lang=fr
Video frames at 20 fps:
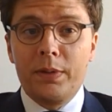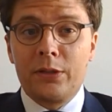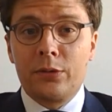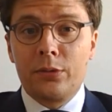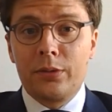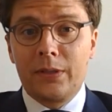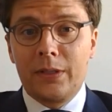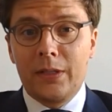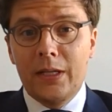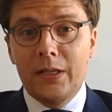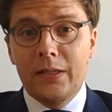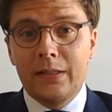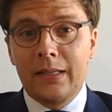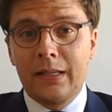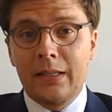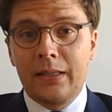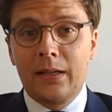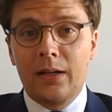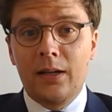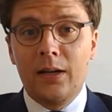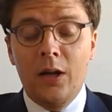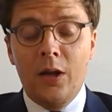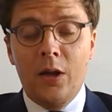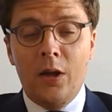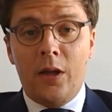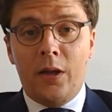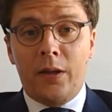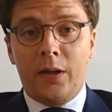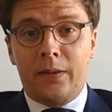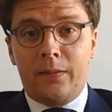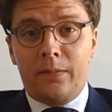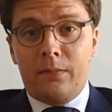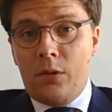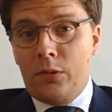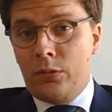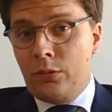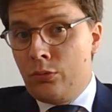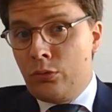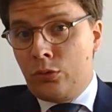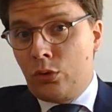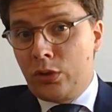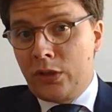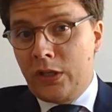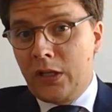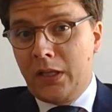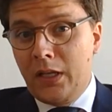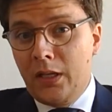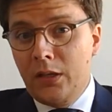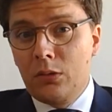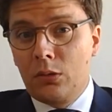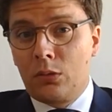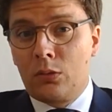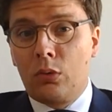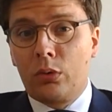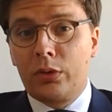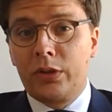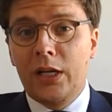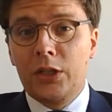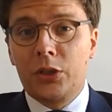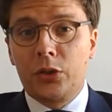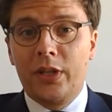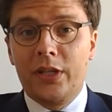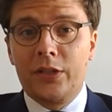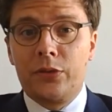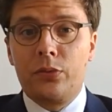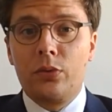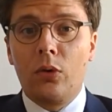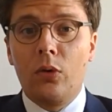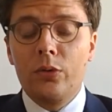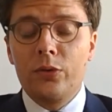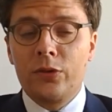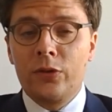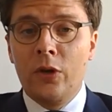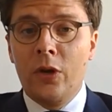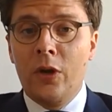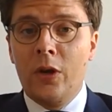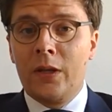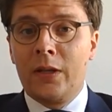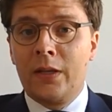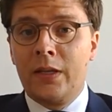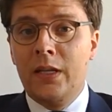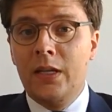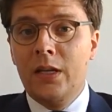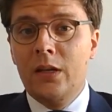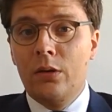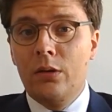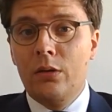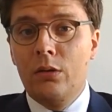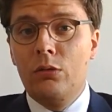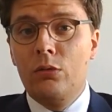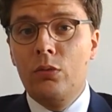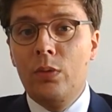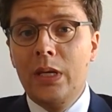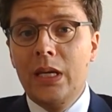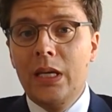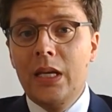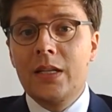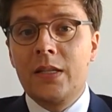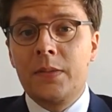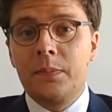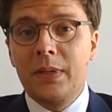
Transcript: groupe Essotier, c'est un une société de courtage en assurance qui, euh, lui,